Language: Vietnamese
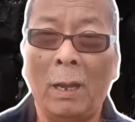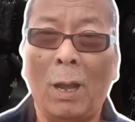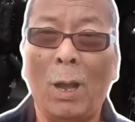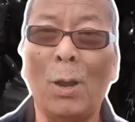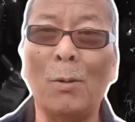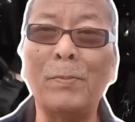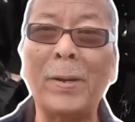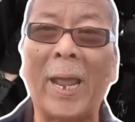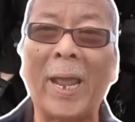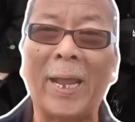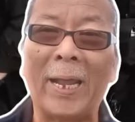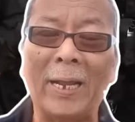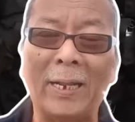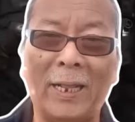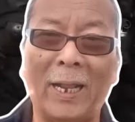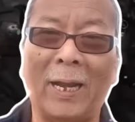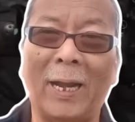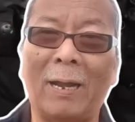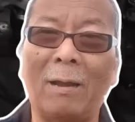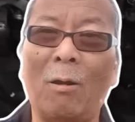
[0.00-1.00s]
hôm nay
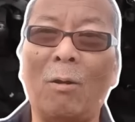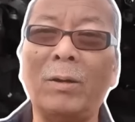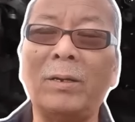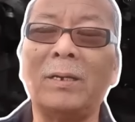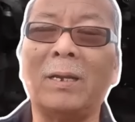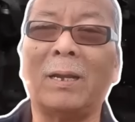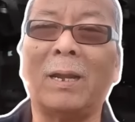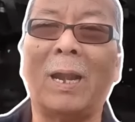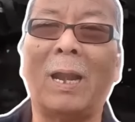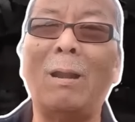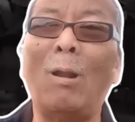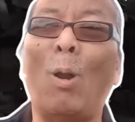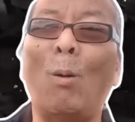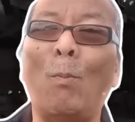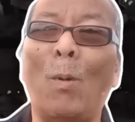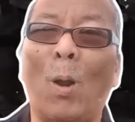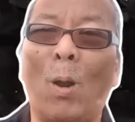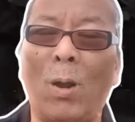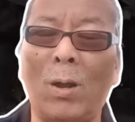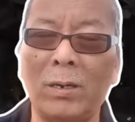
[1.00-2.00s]
thì là gót đã lo
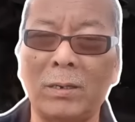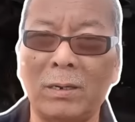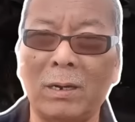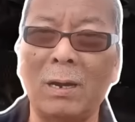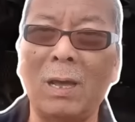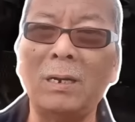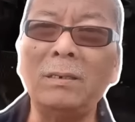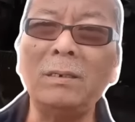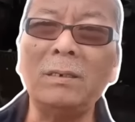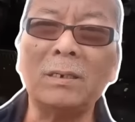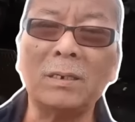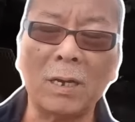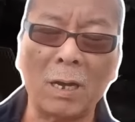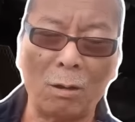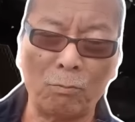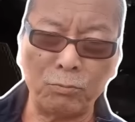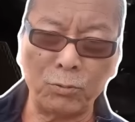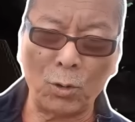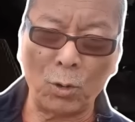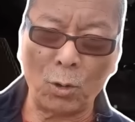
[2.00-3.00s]
mò đến
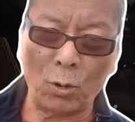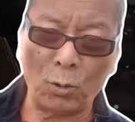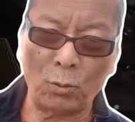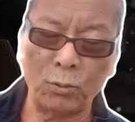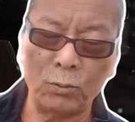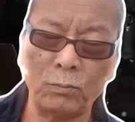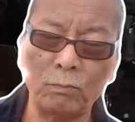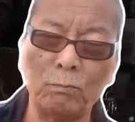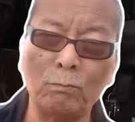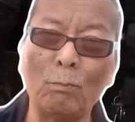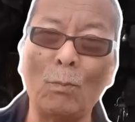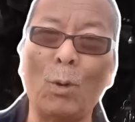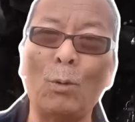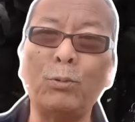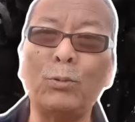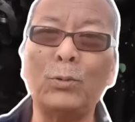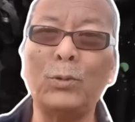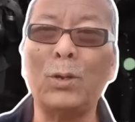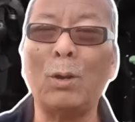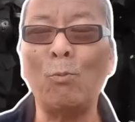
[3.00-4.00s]
congo
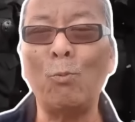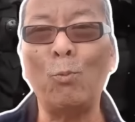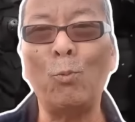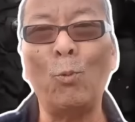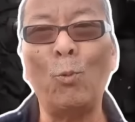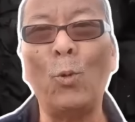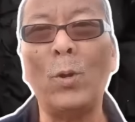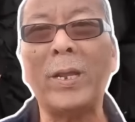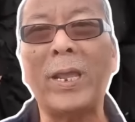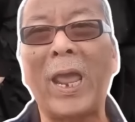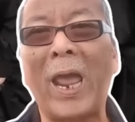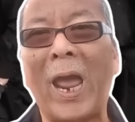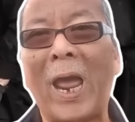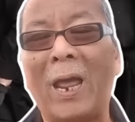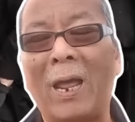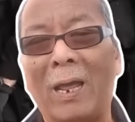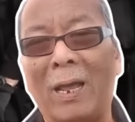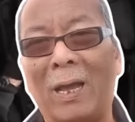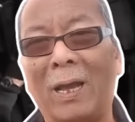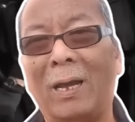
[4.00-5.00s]
một trong quốc
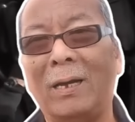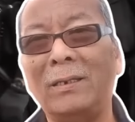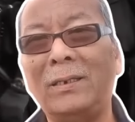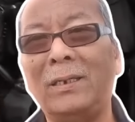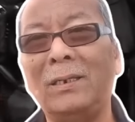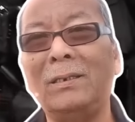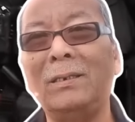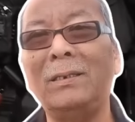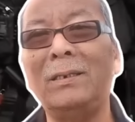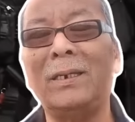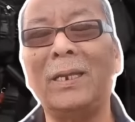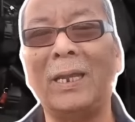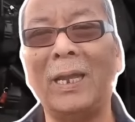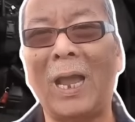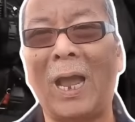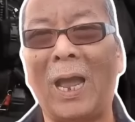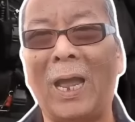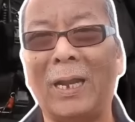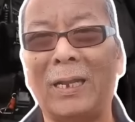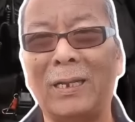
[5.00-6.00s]
gia ở xứ
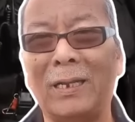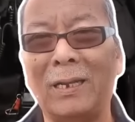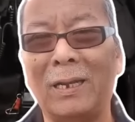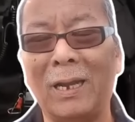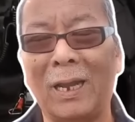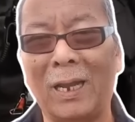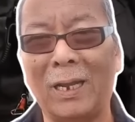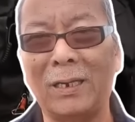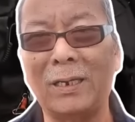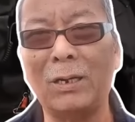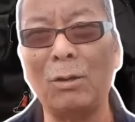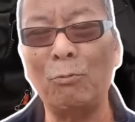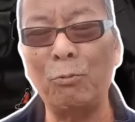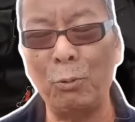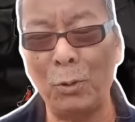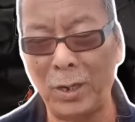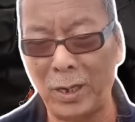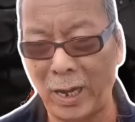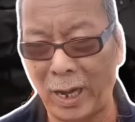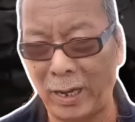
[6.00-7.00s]
đang là ờ, châu
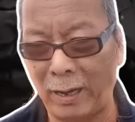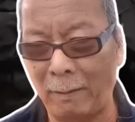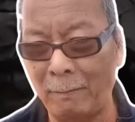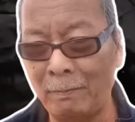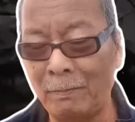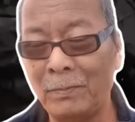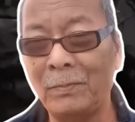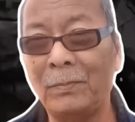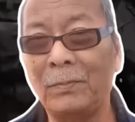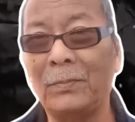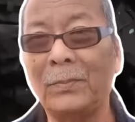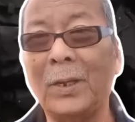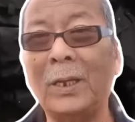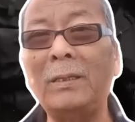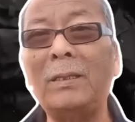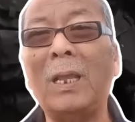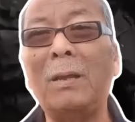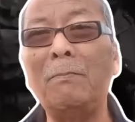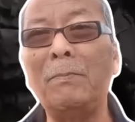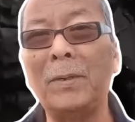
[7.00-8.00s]
phi này
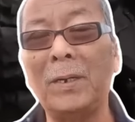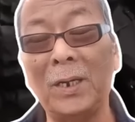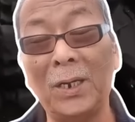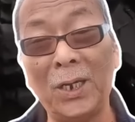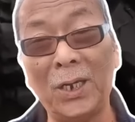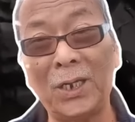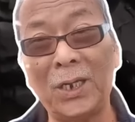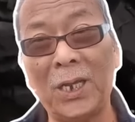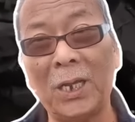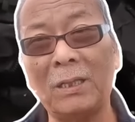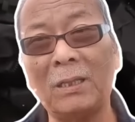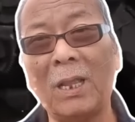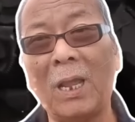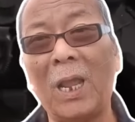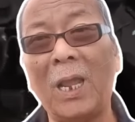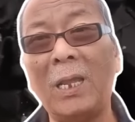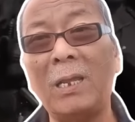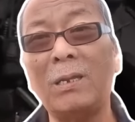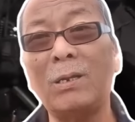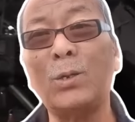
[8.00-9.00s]
để tìm người chết
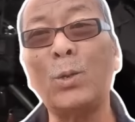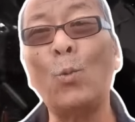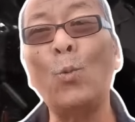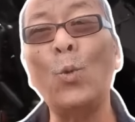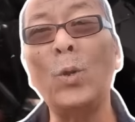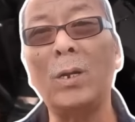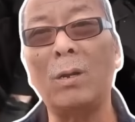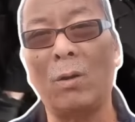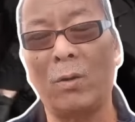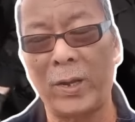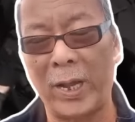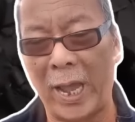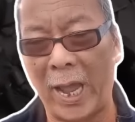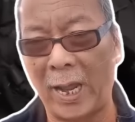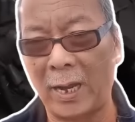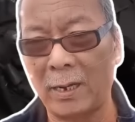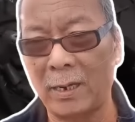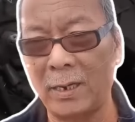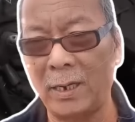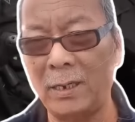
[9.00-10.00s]
thế cho quân đội
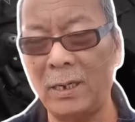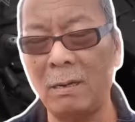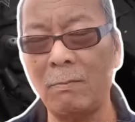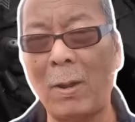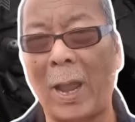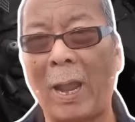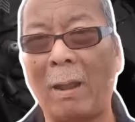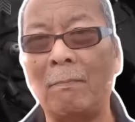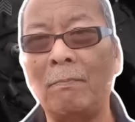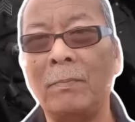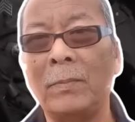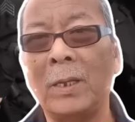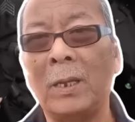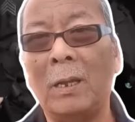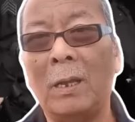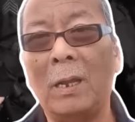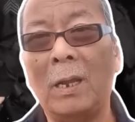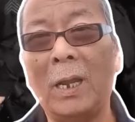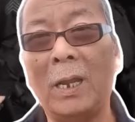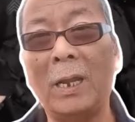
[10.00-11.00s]
nga kính thưa bạn
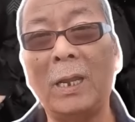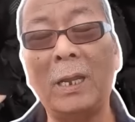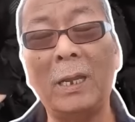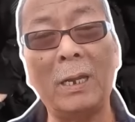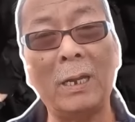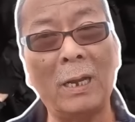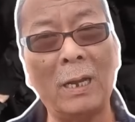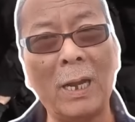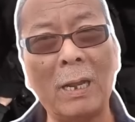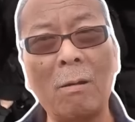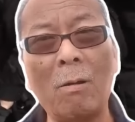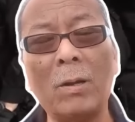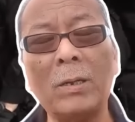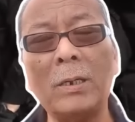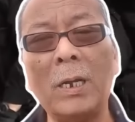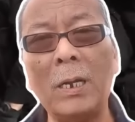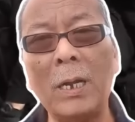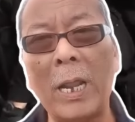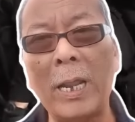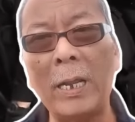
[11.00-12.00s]
thì Lagos
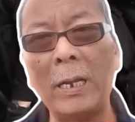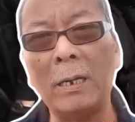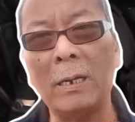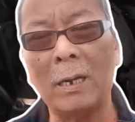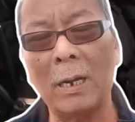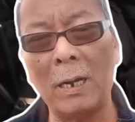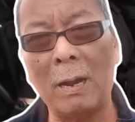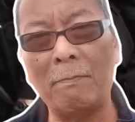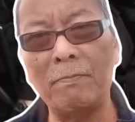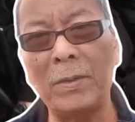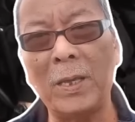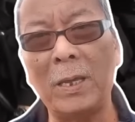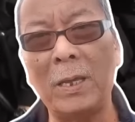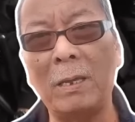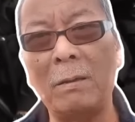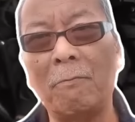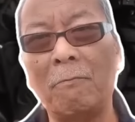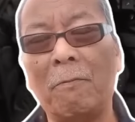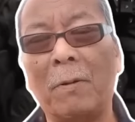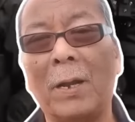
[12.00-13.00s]
đến đây để làm
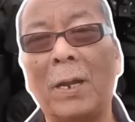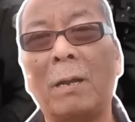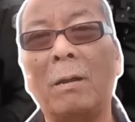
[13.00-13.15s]
gì và